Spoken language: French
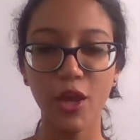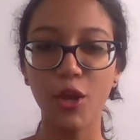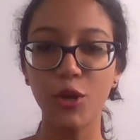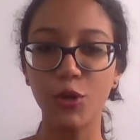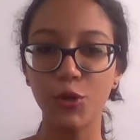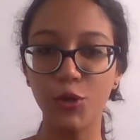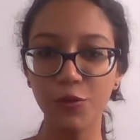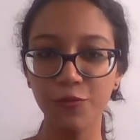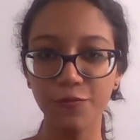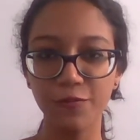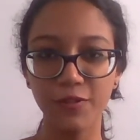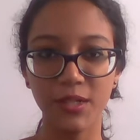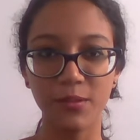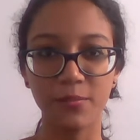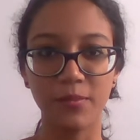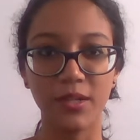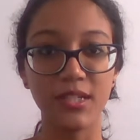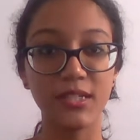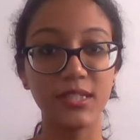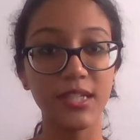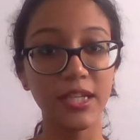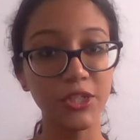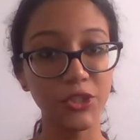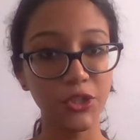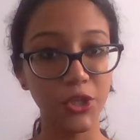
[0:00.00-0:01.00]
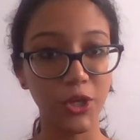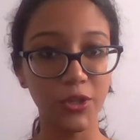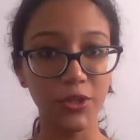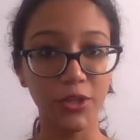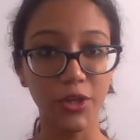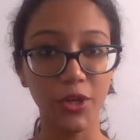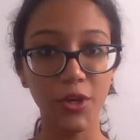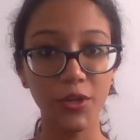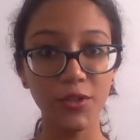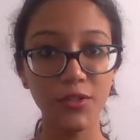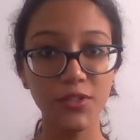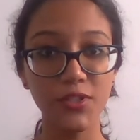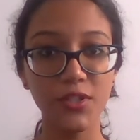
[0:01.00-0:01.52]
Le film Danger
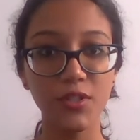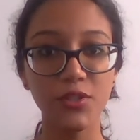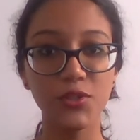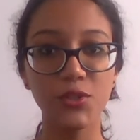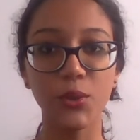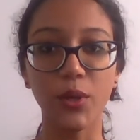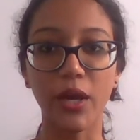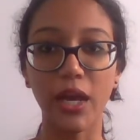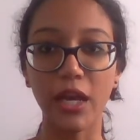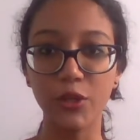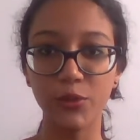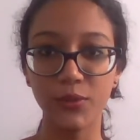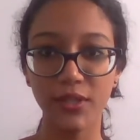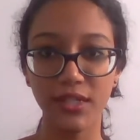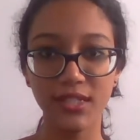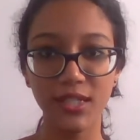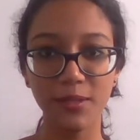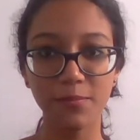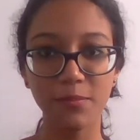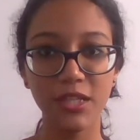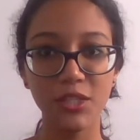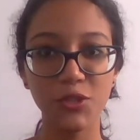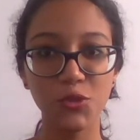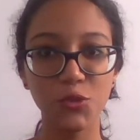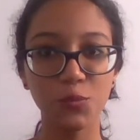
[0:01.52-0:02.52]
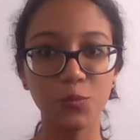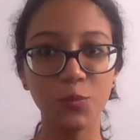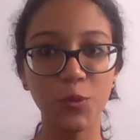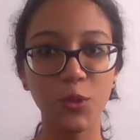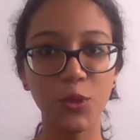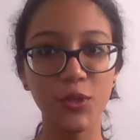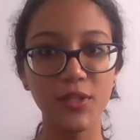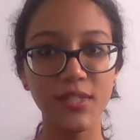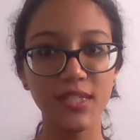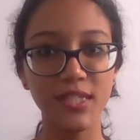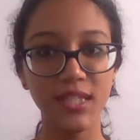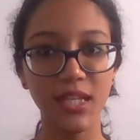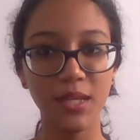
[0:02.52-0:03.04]
Girls sera une adaptation pour
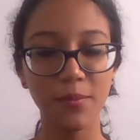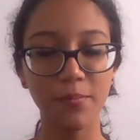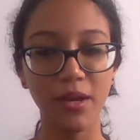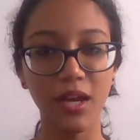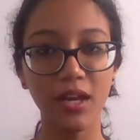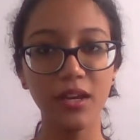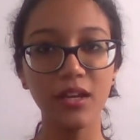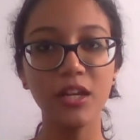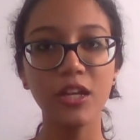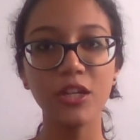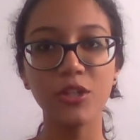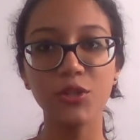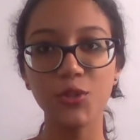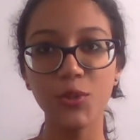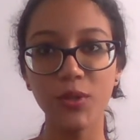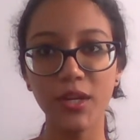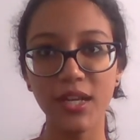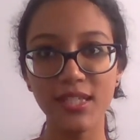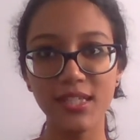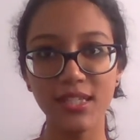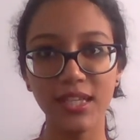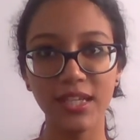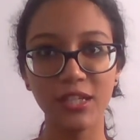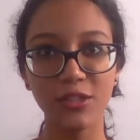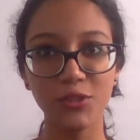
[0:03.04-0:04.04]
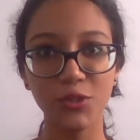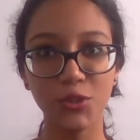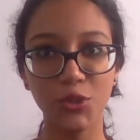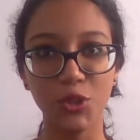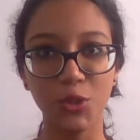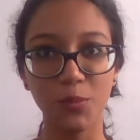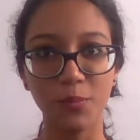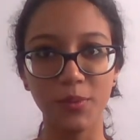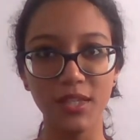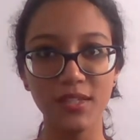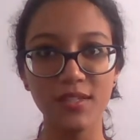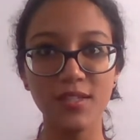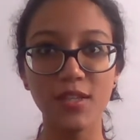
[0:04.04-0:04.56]
le cinéma de la série de
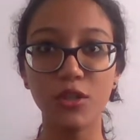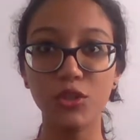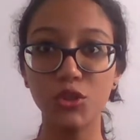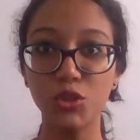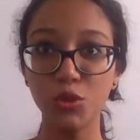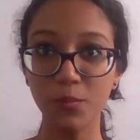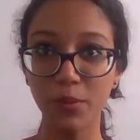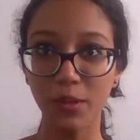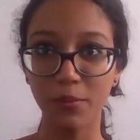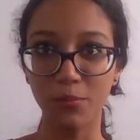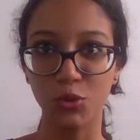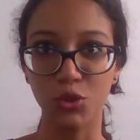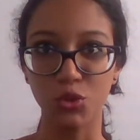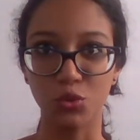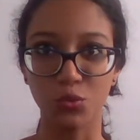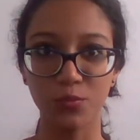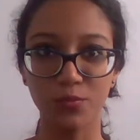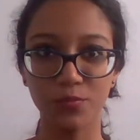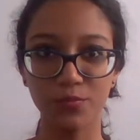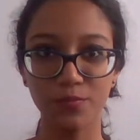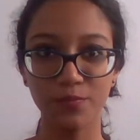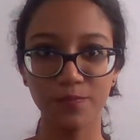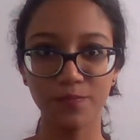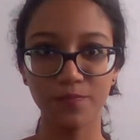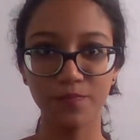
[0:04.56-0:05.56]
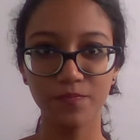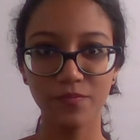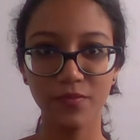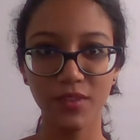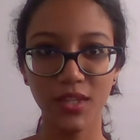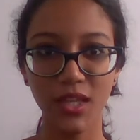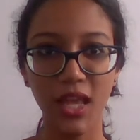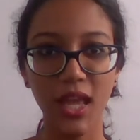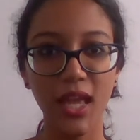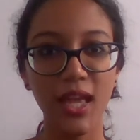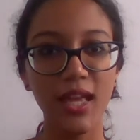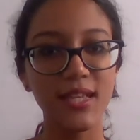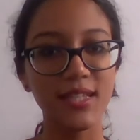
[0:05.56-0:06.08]
comics du même nom.
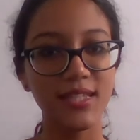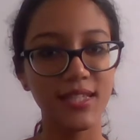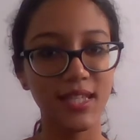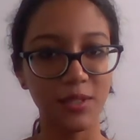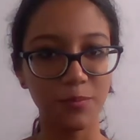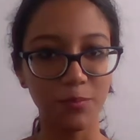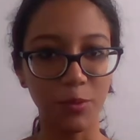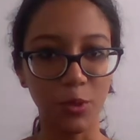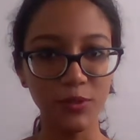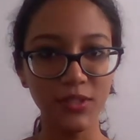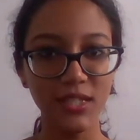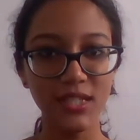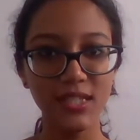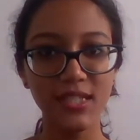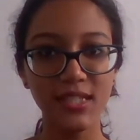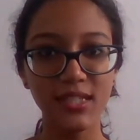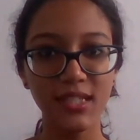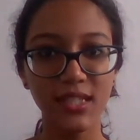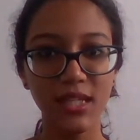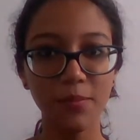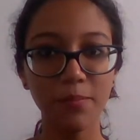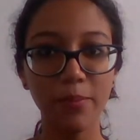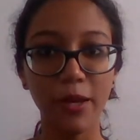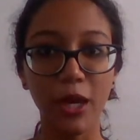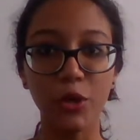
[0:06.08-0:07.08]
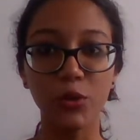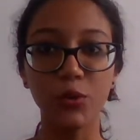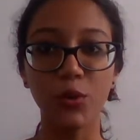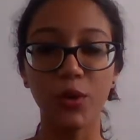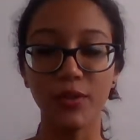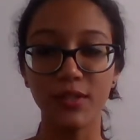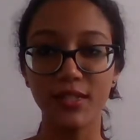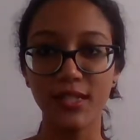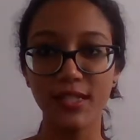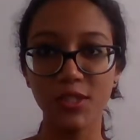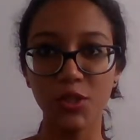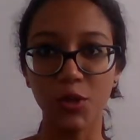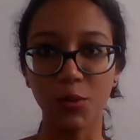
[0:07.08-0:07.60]
Cette bande dessinée parue en
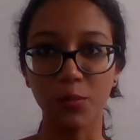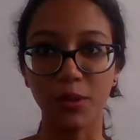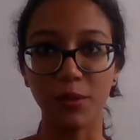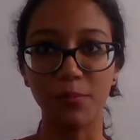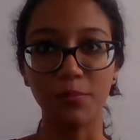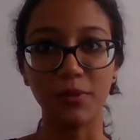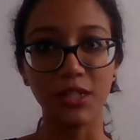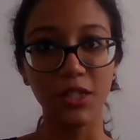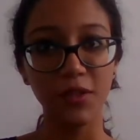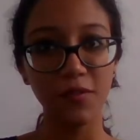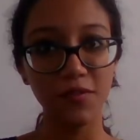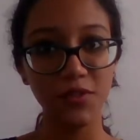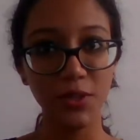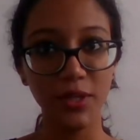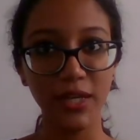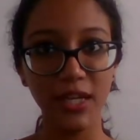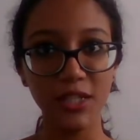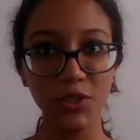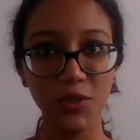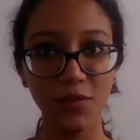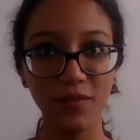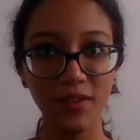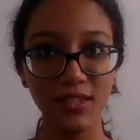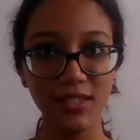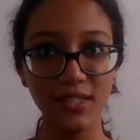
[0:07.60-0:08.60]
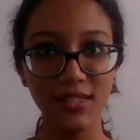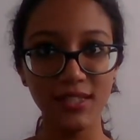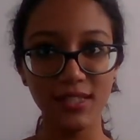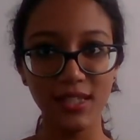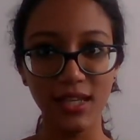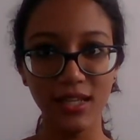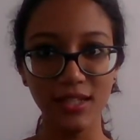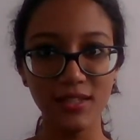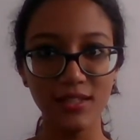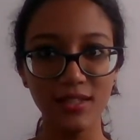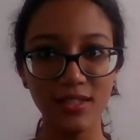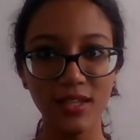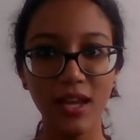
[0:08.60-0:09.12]
décembre 1997
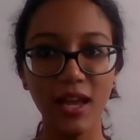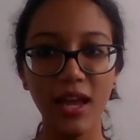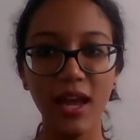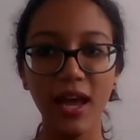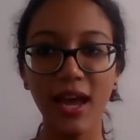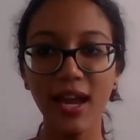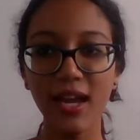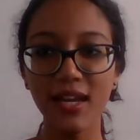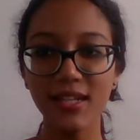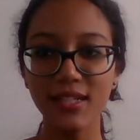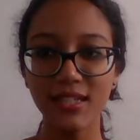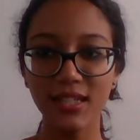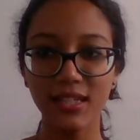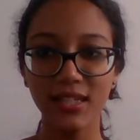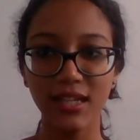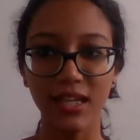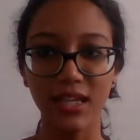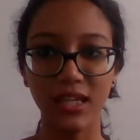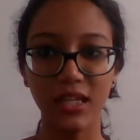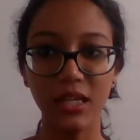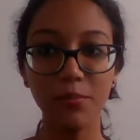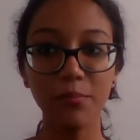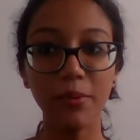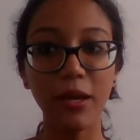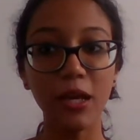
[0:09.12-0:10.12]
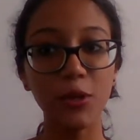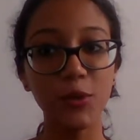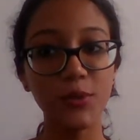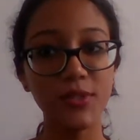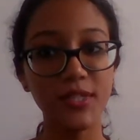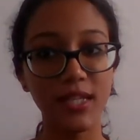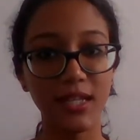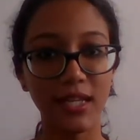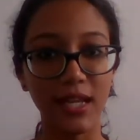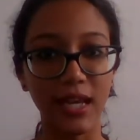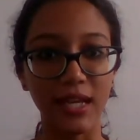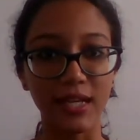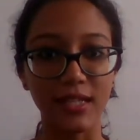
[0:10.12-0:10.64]
a été créée par le
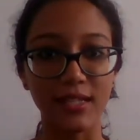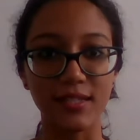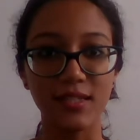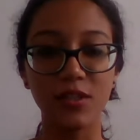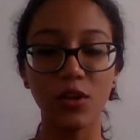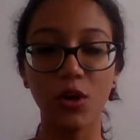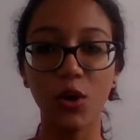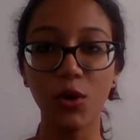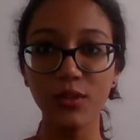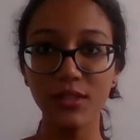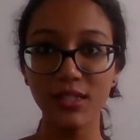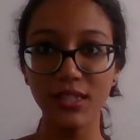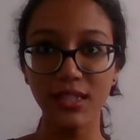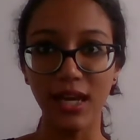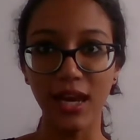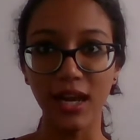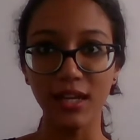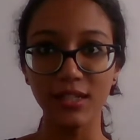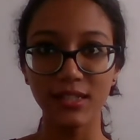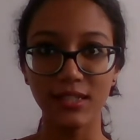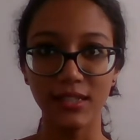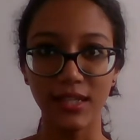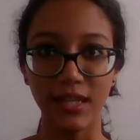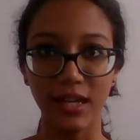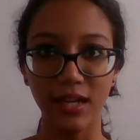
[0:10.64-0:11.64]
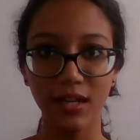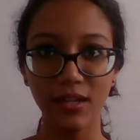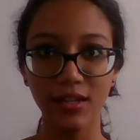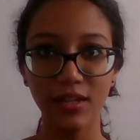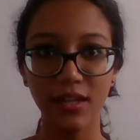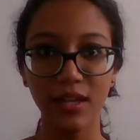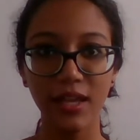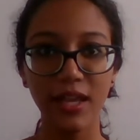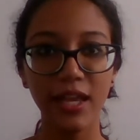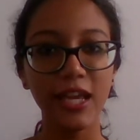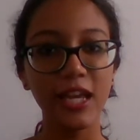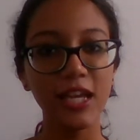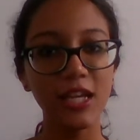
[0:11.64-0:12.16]
scénariste Andy Hartnell
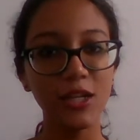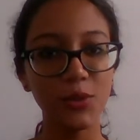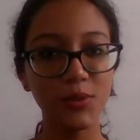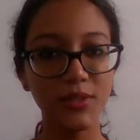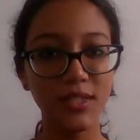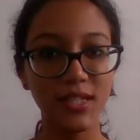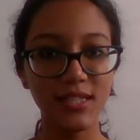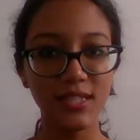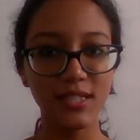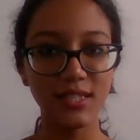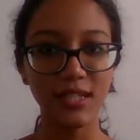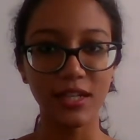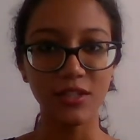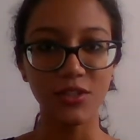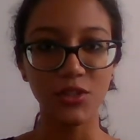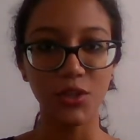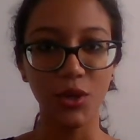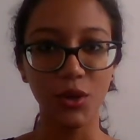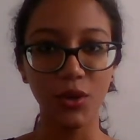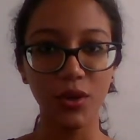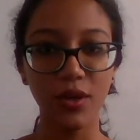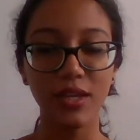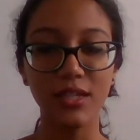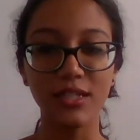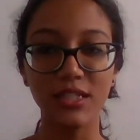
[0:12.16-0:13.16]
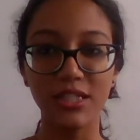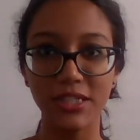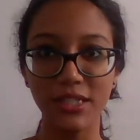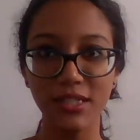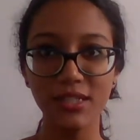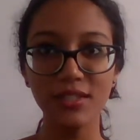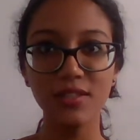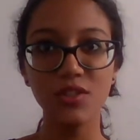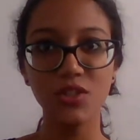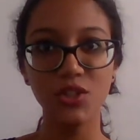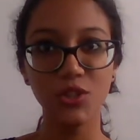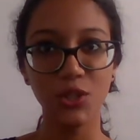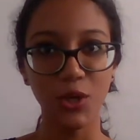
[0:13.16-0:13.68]
et le dessinateur
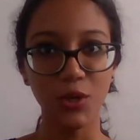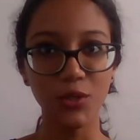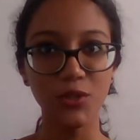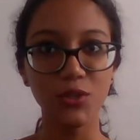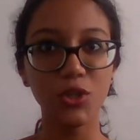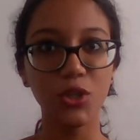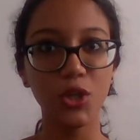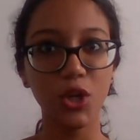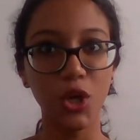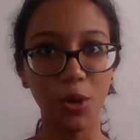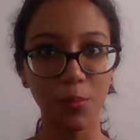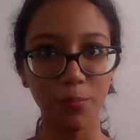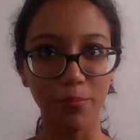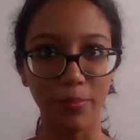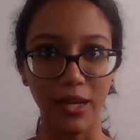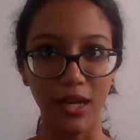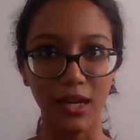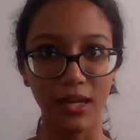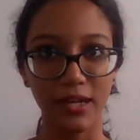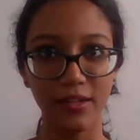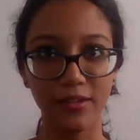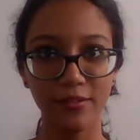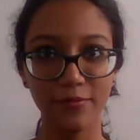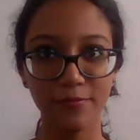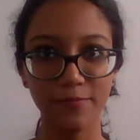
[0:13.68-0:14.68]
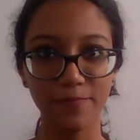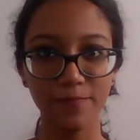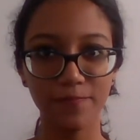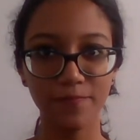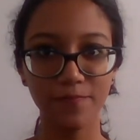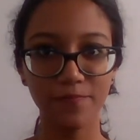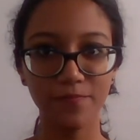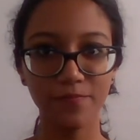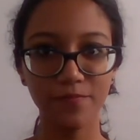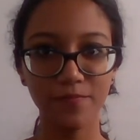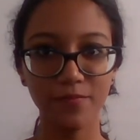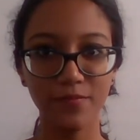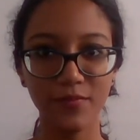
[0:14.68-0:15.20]
J. Scott Campbell.
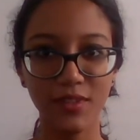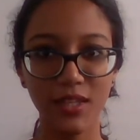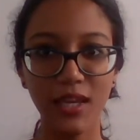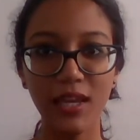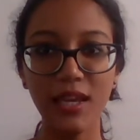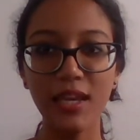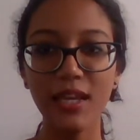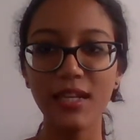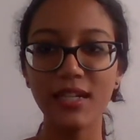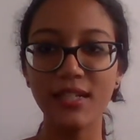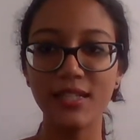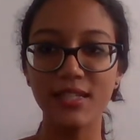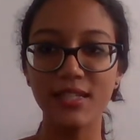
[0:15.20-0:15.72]
Il